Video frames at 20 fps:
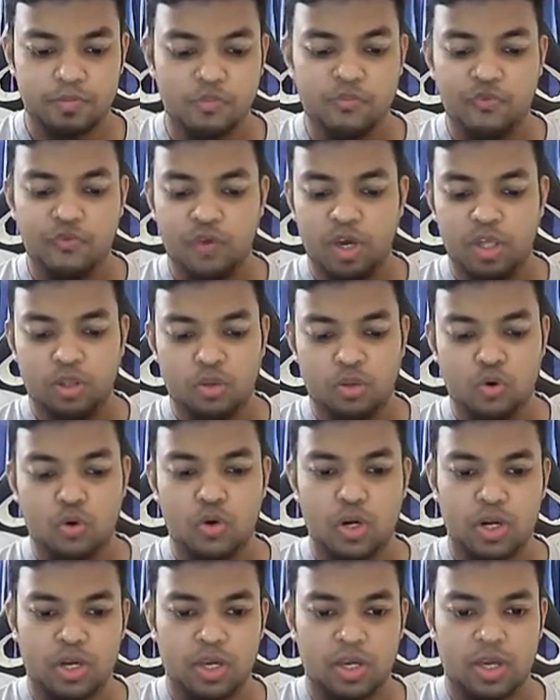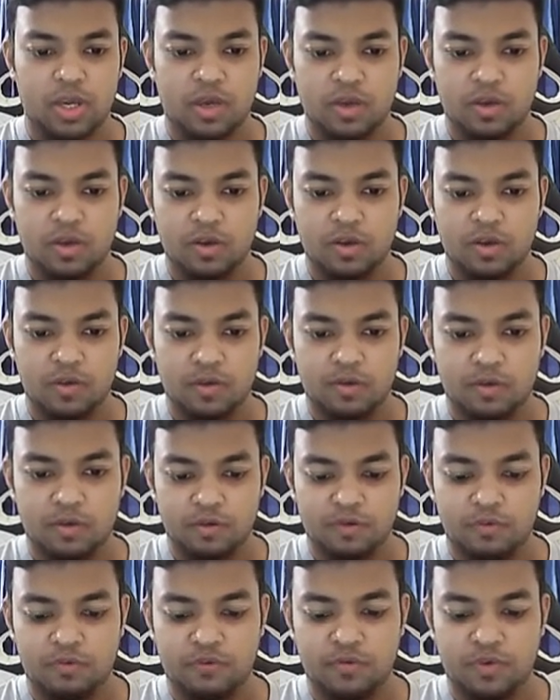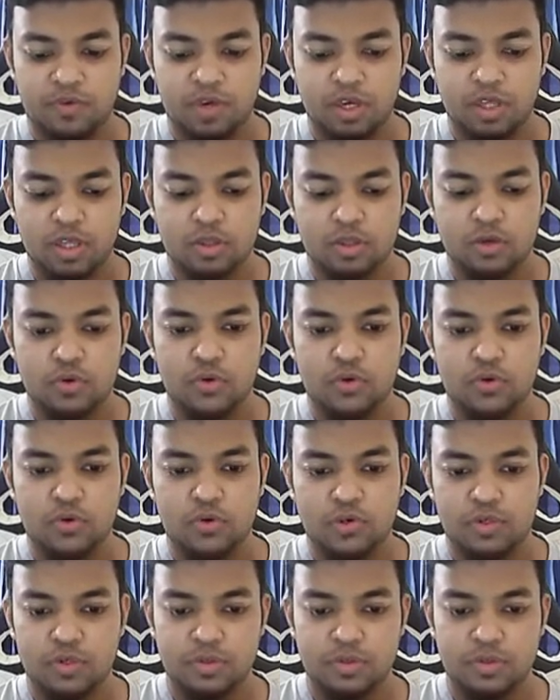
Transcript: ভিএস কোড আর কি ভিএস কোড